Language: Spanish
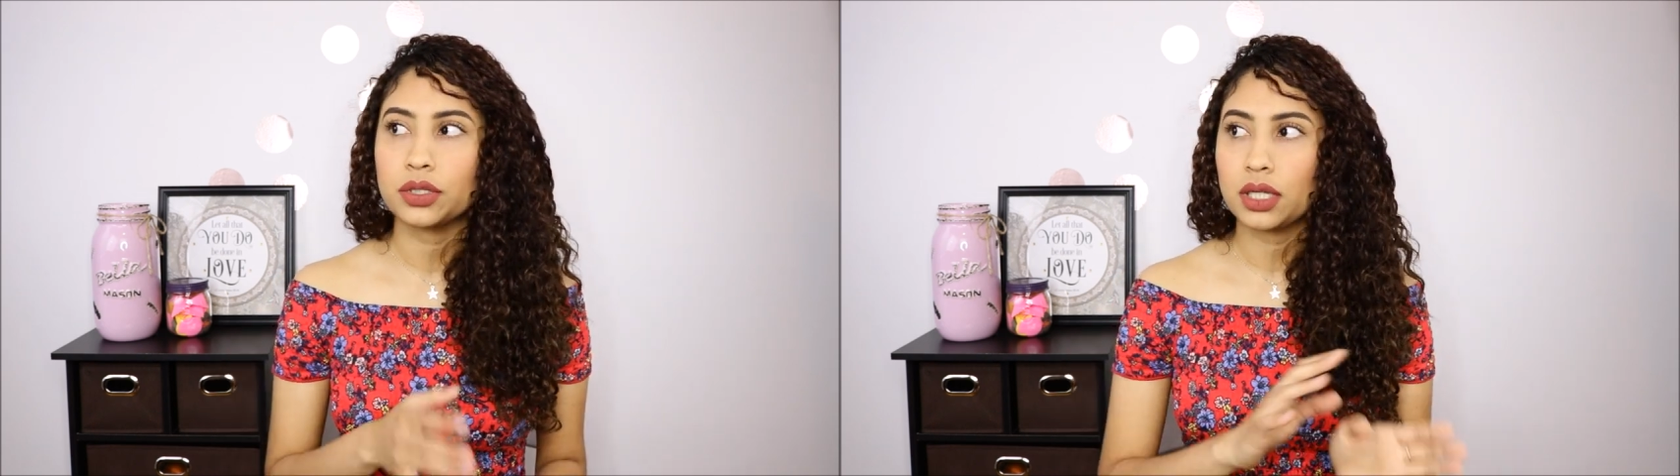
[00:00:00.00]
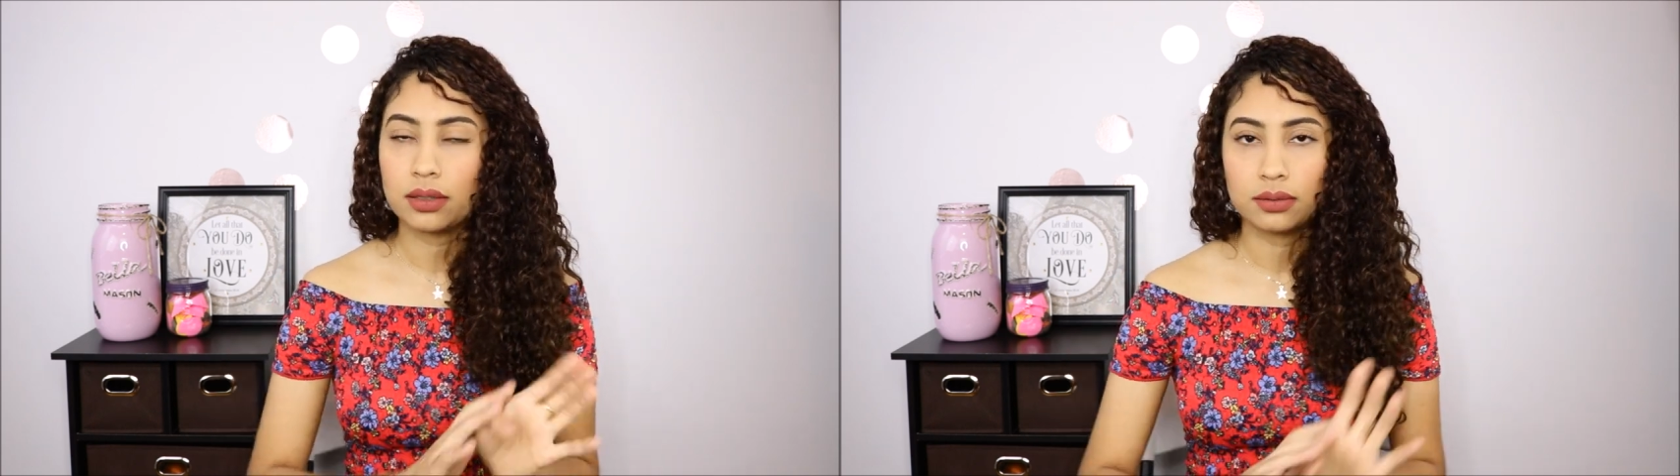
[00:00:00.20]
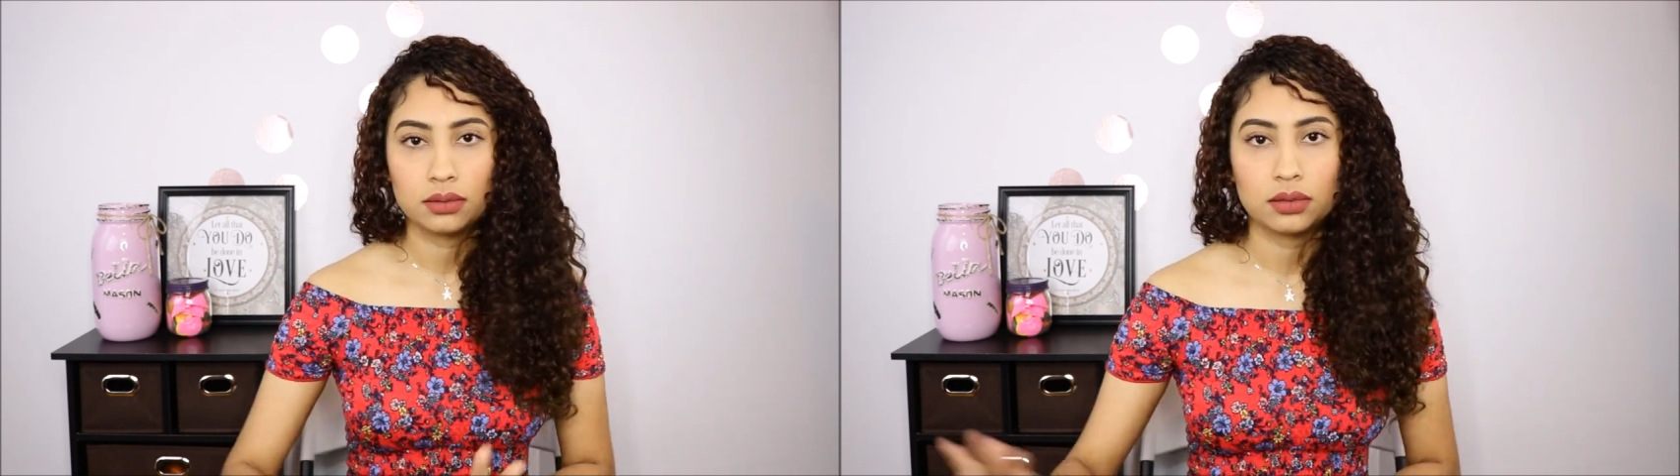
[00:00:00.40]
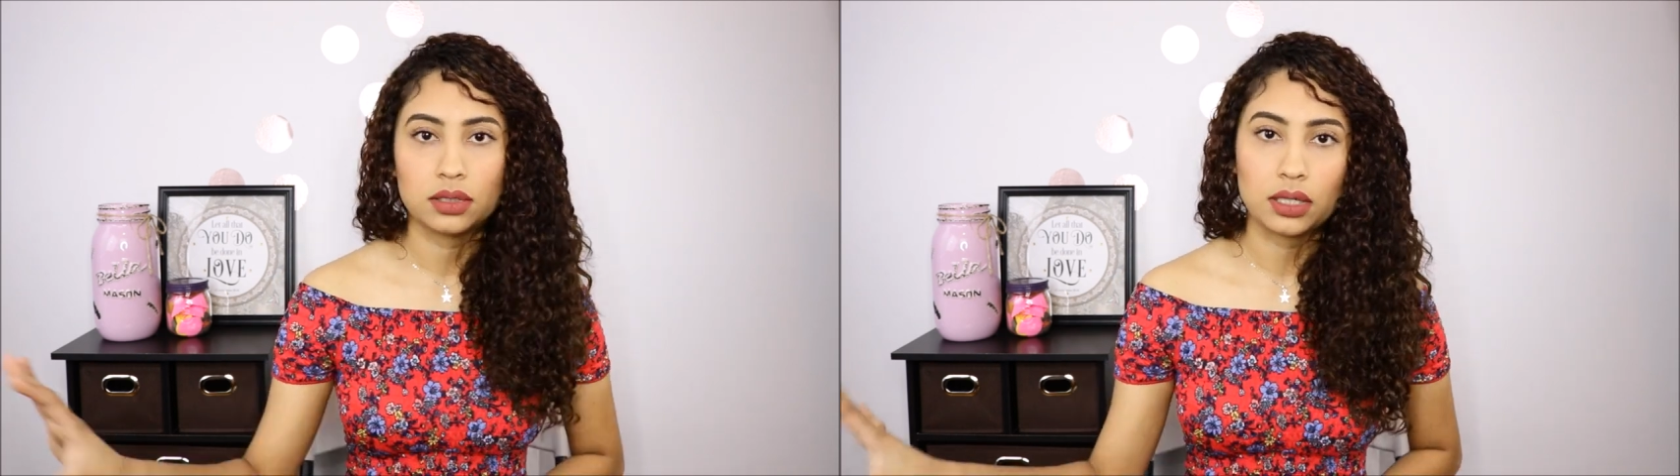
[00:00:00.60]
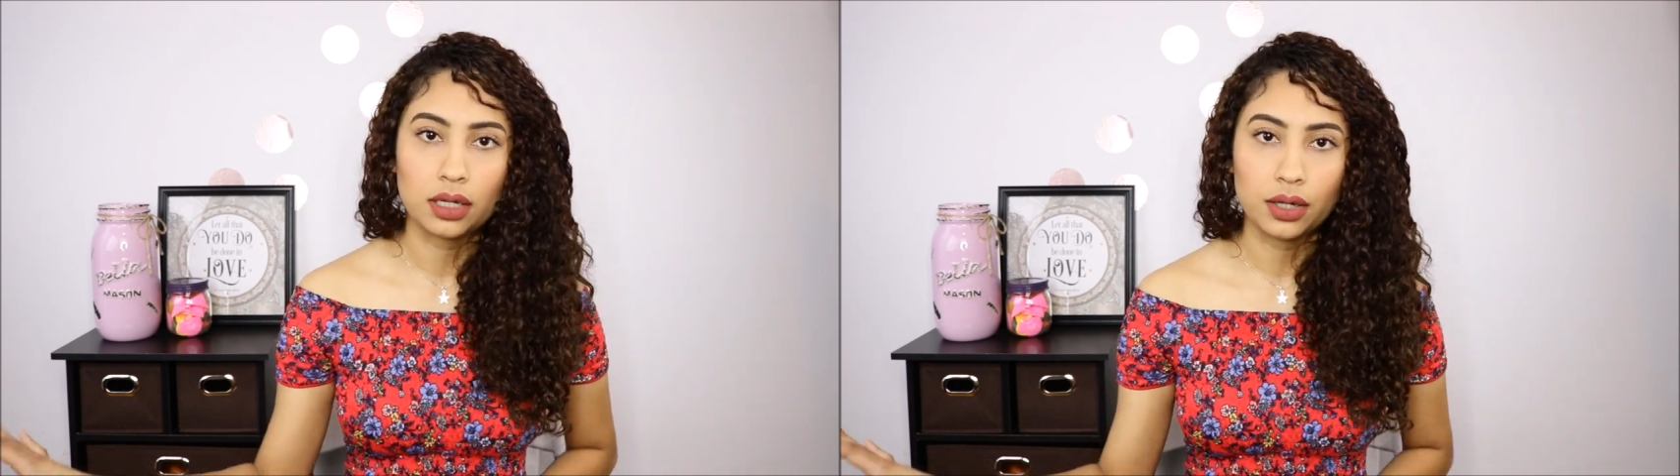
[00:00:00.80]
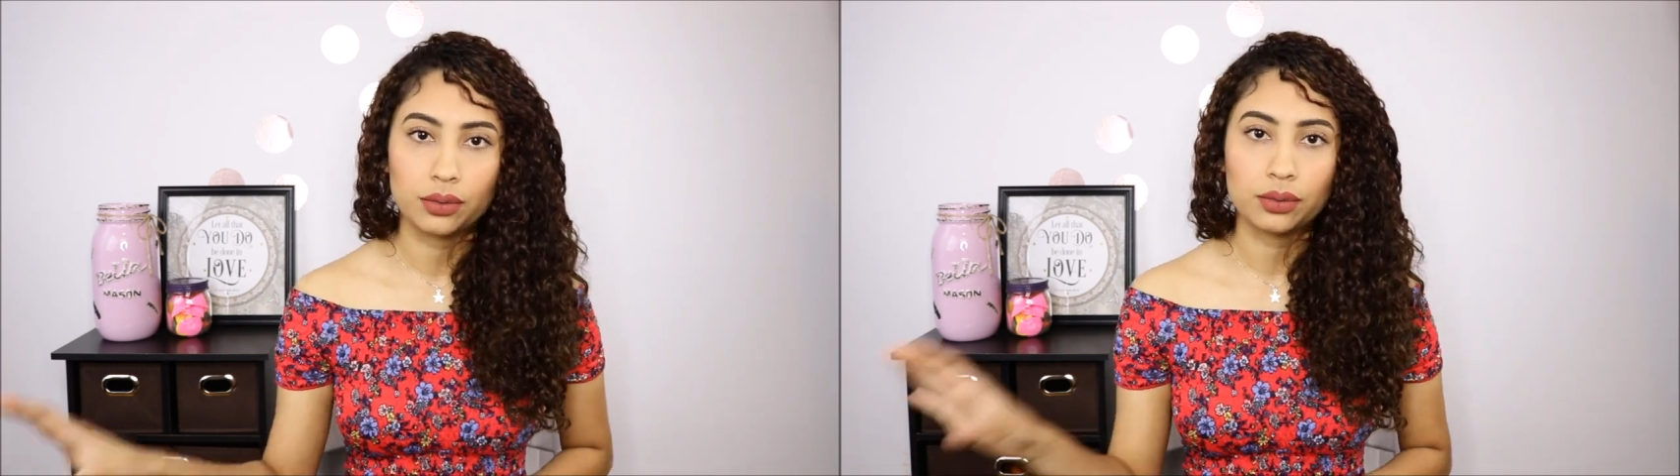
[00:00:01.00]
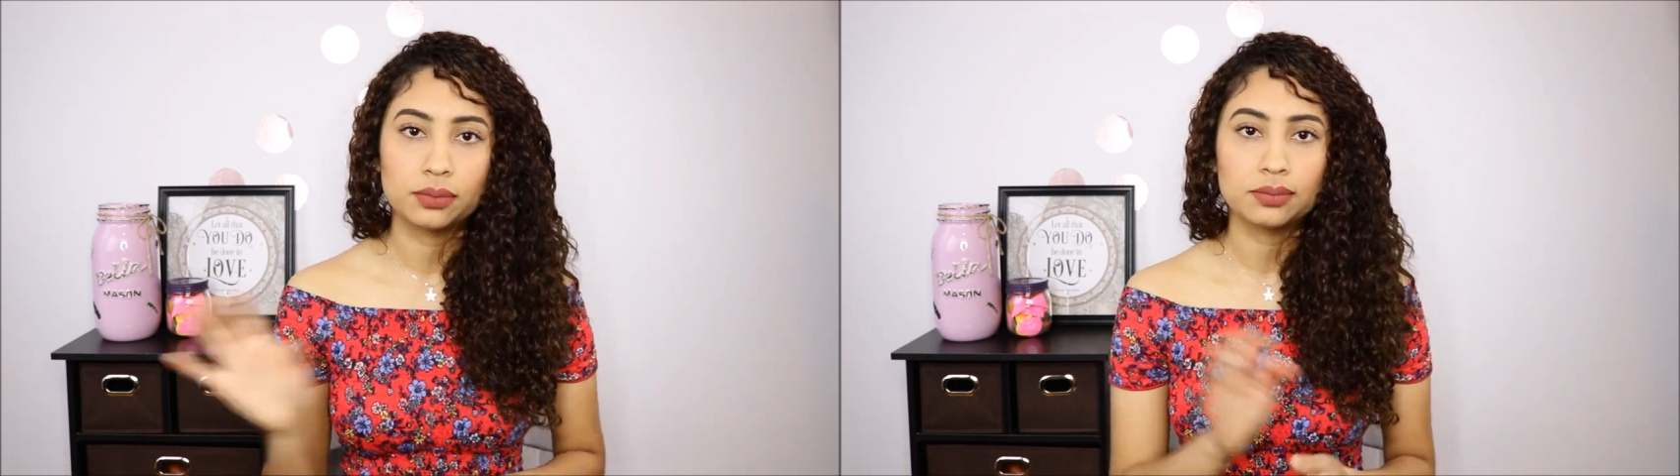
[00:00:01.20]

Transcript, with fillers: pues ya se salieron.